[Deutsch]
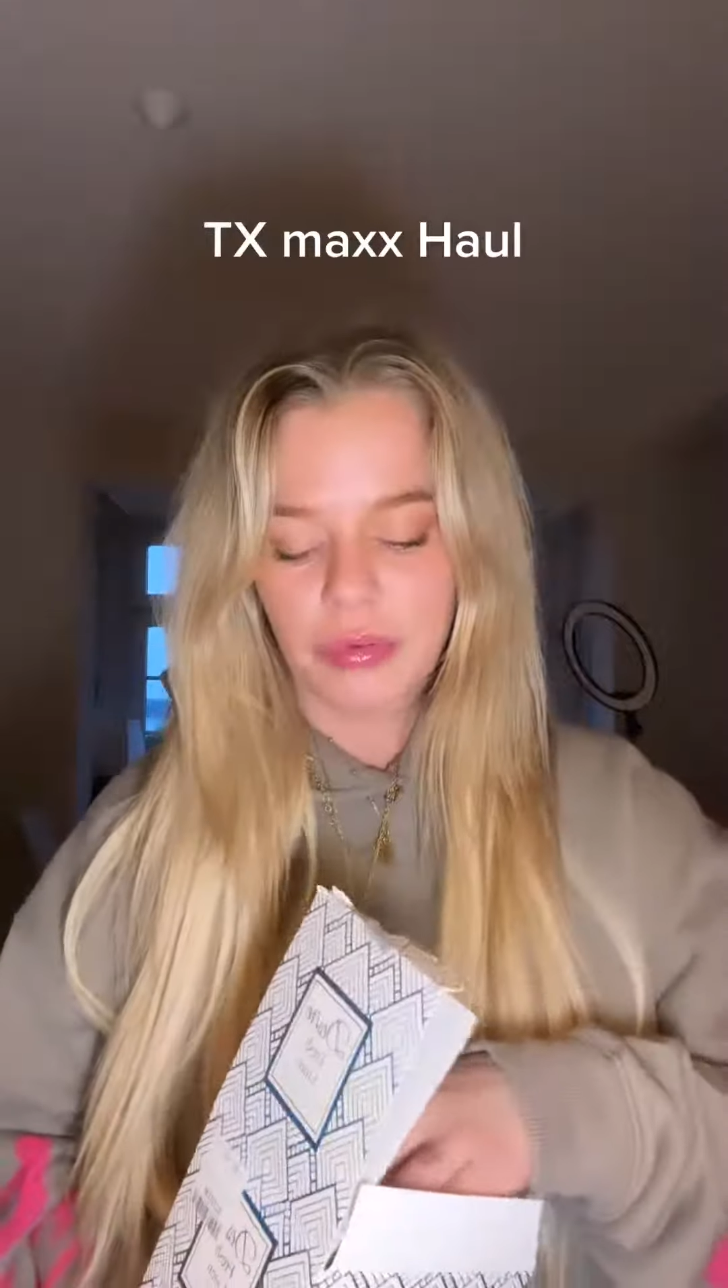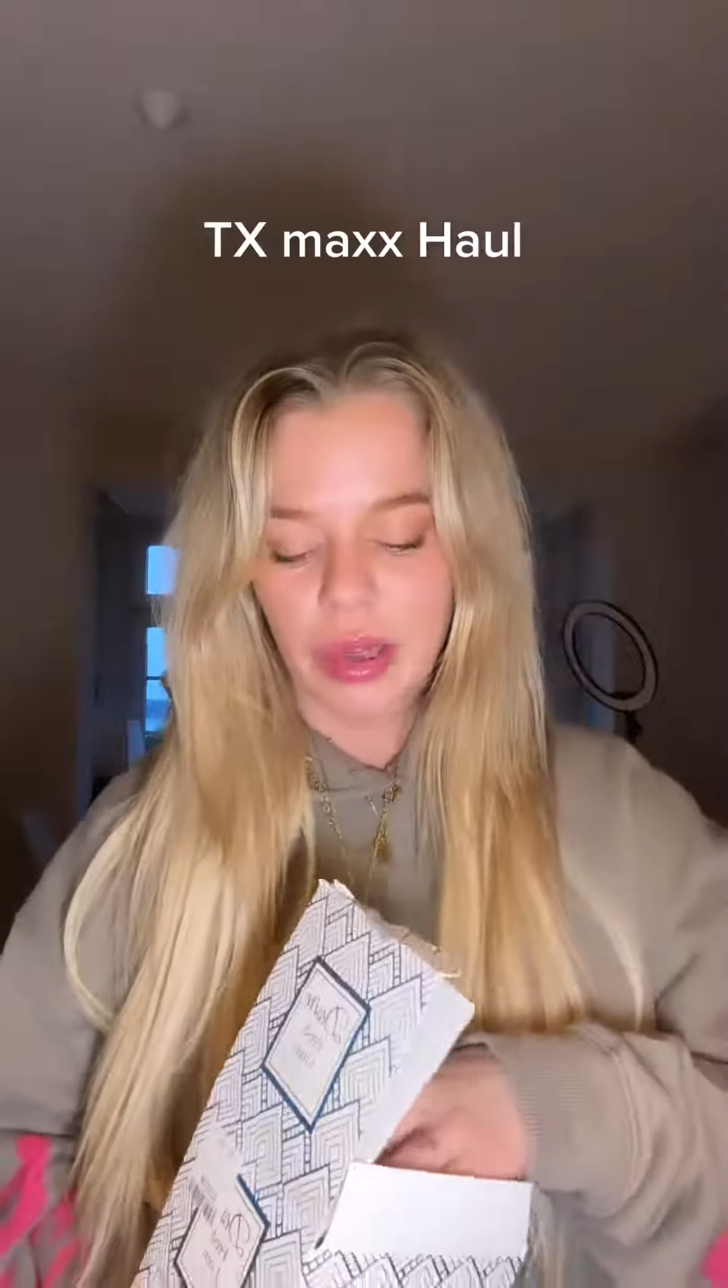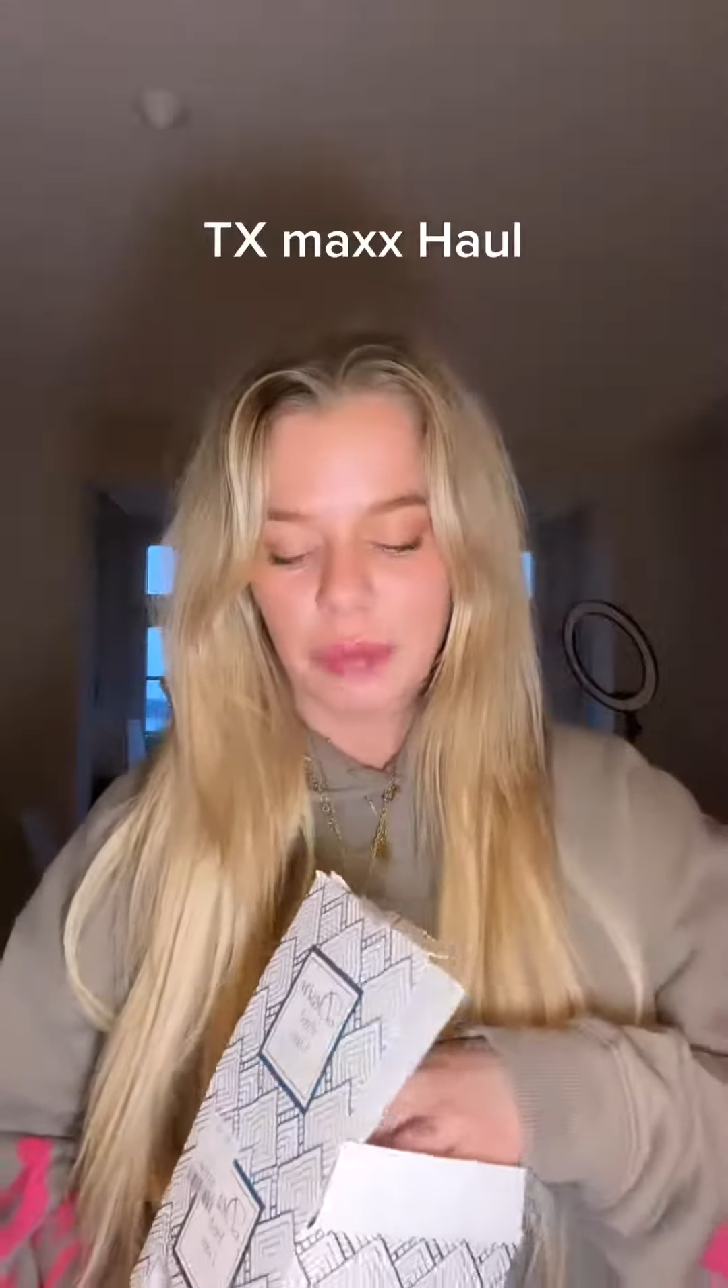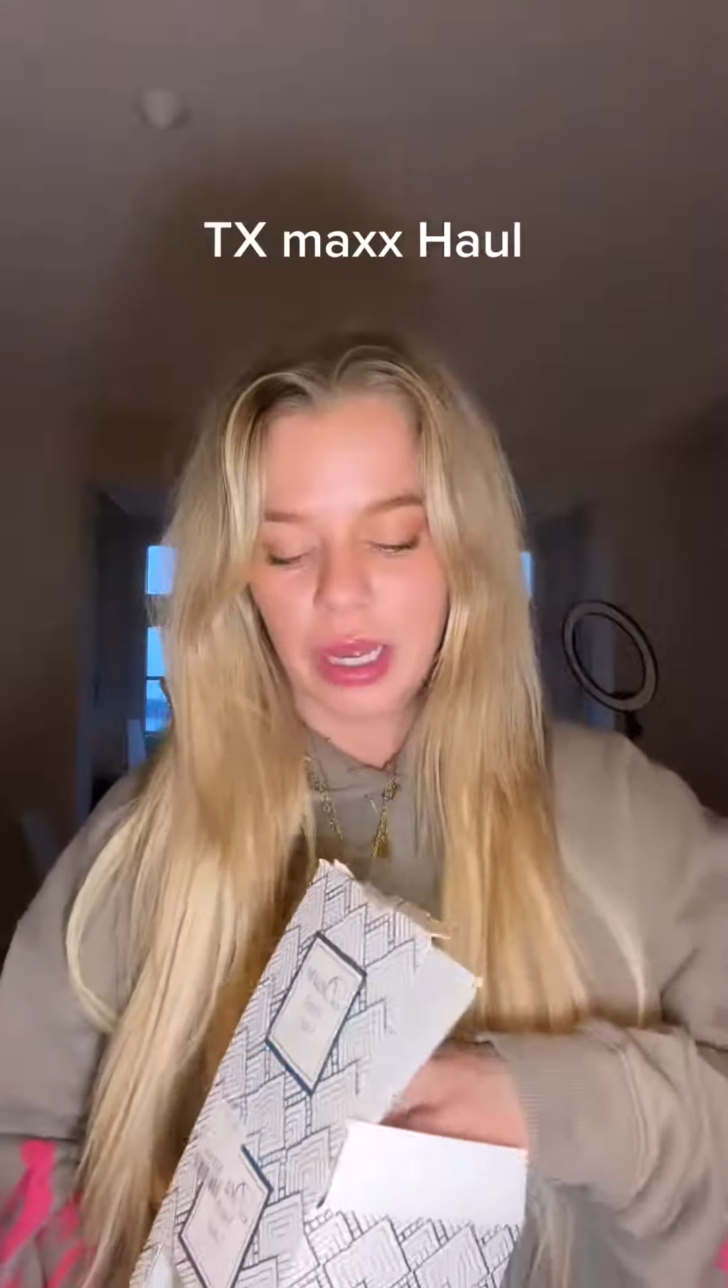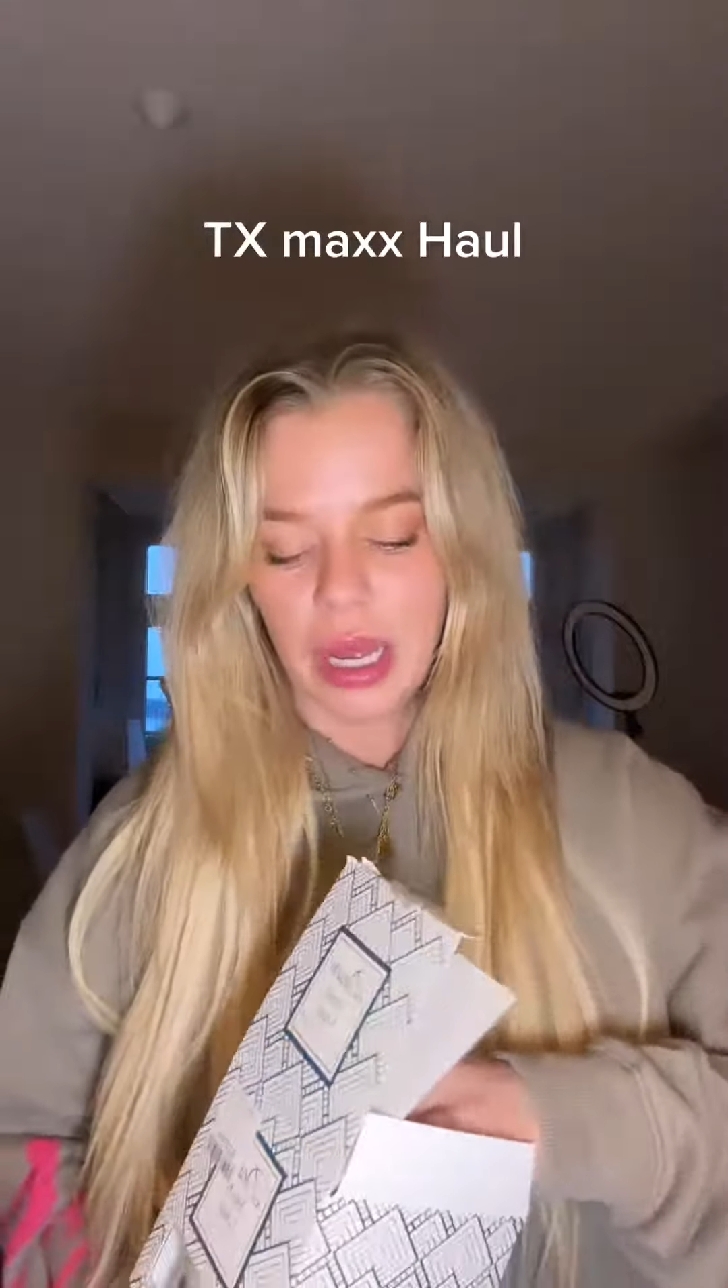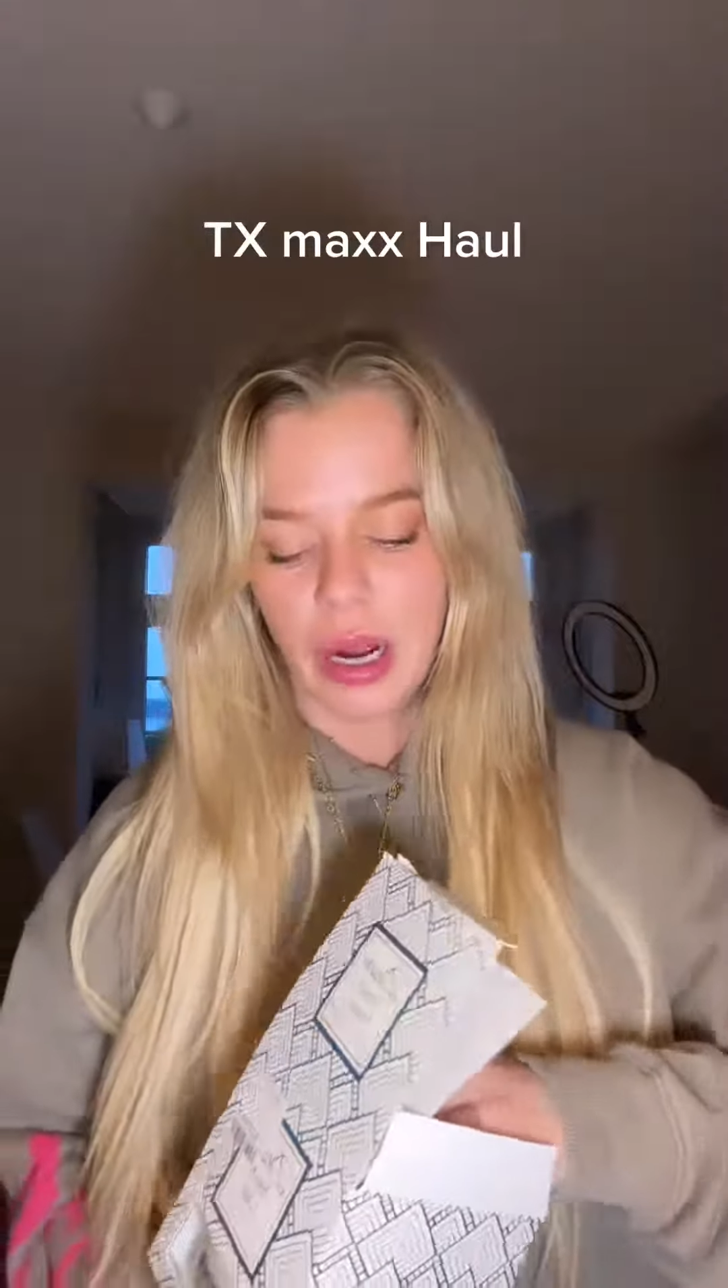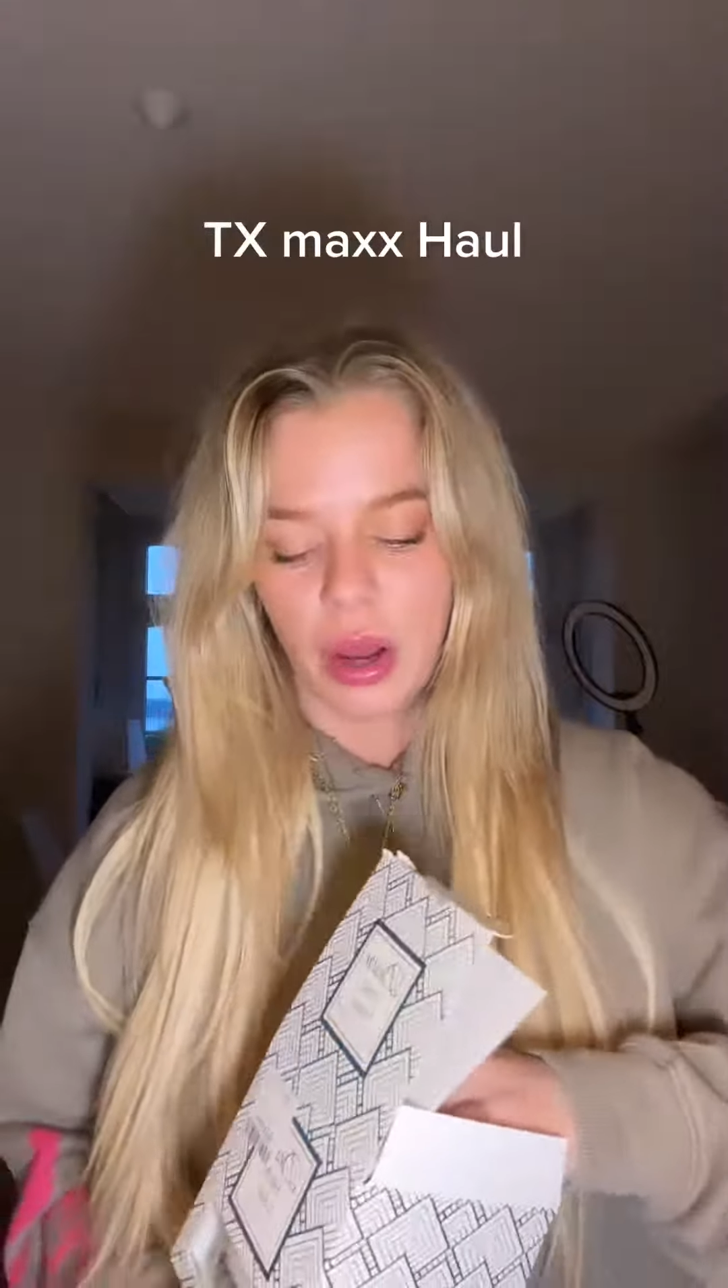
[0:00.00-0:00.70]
fällt mir gerade